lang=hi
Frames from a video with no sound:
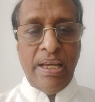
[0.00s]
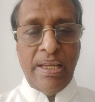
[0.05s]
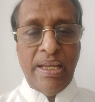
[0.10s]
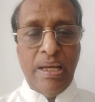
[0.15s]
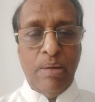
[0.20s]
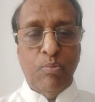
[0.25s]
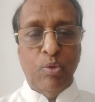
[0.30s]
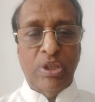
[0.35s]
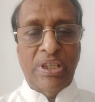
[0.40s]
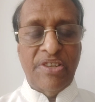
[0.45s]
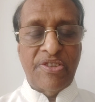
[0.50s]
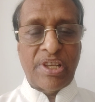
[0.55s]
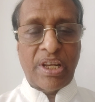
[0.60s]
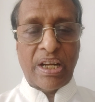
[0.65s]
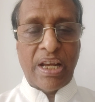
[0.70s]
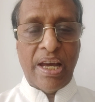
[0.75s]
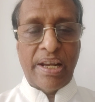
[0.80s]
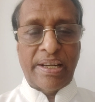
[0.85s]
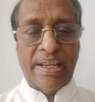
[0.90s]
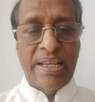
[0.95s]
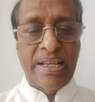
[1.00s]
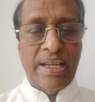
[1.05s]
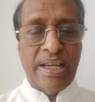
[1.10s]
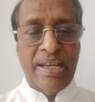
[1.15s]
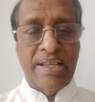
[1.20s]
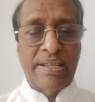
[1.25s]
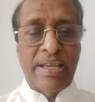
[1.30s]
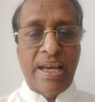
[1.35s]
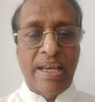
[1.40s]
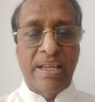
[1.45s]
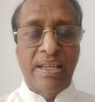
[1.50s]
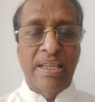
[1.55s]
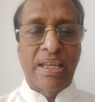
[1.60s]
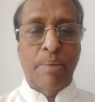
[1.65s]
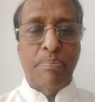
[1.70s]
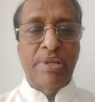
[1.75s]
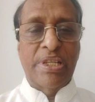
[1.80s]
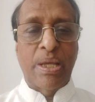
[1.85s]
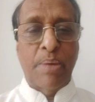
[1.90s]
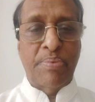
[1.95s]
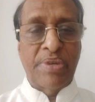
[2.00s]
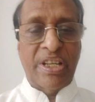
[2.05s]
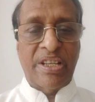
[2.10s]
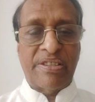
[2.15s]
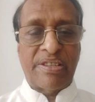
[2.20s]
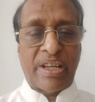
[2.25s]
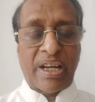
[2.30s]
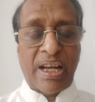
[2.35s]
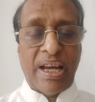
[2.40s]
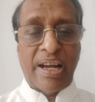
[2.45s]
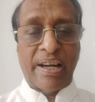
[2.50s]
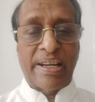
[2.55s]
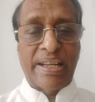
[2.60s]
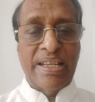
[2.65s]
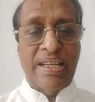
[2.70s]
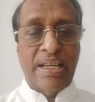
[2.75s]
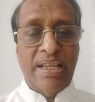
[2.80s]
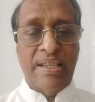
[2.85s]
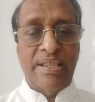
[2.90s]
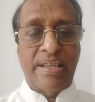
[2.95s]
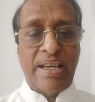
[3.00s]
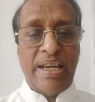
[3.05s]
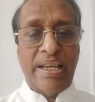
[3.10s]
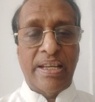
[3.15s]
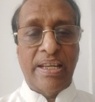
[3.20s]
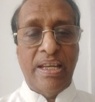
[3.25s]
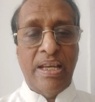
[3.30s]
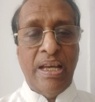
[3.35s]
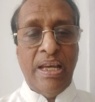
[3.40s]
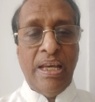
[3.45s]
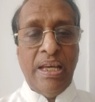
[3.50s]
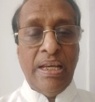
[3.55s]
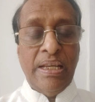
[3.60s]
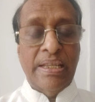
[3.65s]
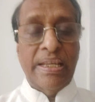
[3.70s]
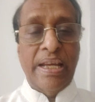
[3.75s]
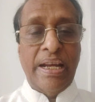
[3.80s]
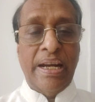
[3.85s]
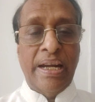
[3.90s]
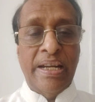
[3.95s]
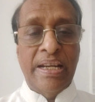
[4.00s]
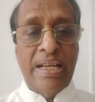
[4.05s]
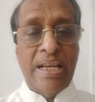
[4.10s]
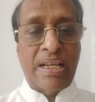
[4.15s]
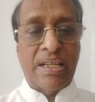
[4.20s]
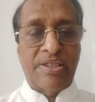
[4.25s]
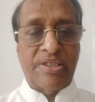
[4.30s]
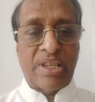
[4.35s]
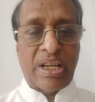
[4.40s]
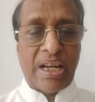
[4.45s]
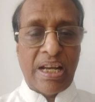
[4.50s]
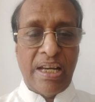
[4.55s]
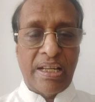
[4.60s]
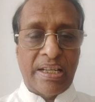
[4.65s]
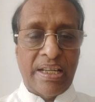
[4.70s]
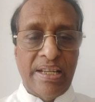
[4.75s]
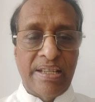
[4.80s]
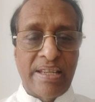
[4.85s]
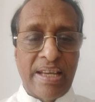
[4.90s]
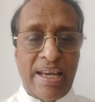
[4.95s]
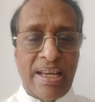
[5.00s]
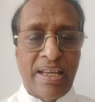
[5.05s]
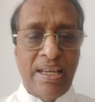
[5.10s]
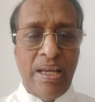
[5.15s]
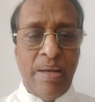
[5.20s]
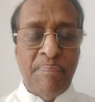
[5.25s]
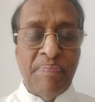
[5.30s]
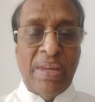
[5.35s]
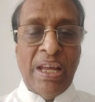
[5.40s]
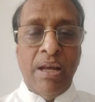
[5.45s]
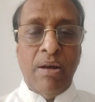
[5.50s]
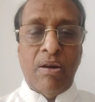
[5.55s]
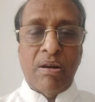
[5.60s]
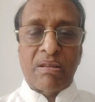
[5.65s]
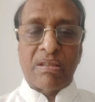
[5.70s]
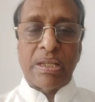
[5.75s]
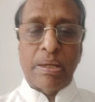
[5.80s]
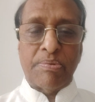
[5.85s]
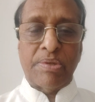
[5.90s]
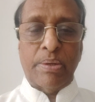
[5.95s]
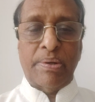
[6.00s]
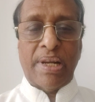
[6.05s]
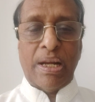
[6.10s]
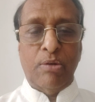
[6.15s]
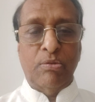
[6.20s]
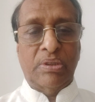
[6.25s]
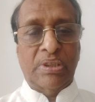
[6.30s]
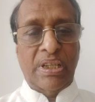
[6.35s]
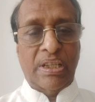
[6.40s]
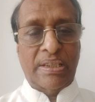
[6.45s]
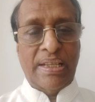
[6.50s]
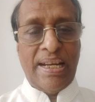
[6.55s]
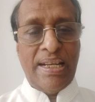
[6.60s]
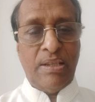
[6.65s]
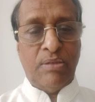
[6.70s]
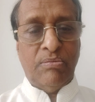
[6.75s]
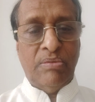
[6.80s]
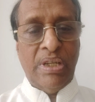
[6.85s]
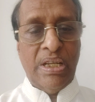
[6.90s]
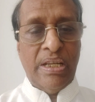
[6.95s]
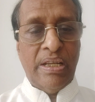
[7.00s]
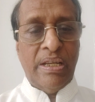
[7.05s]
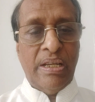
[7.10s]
ये मोदी सरकार नहीं कही जाएगी ये बीजेपी की सरकार नहीं कही जाएगी ये एनडीए की सरकार कही जाएगी और सबसे बड़ा उत्तरदायित्व